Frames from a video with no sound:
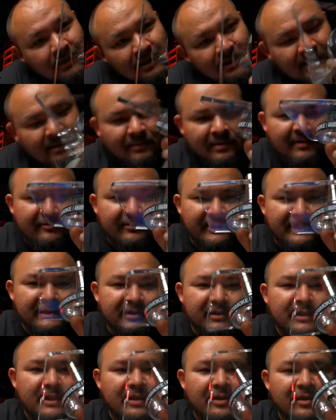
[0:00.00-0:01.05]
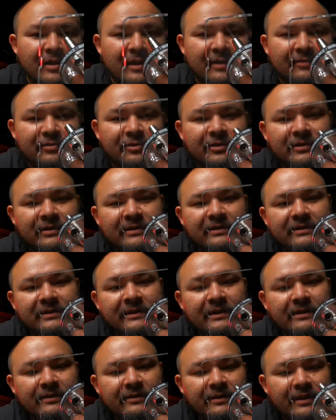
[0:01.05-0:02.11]
Я, правда, не знаю, как все это
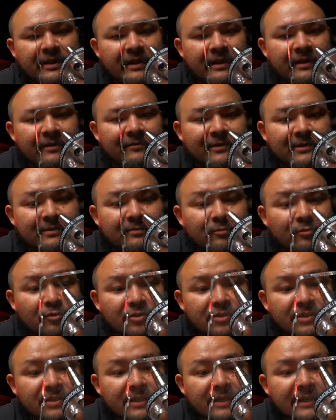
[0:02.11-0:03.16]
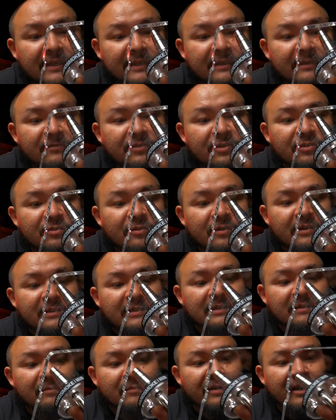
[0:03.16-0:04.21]
сделано и возможно ли это все
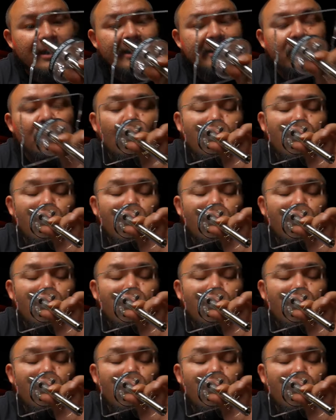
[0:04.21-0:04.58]
разобрать.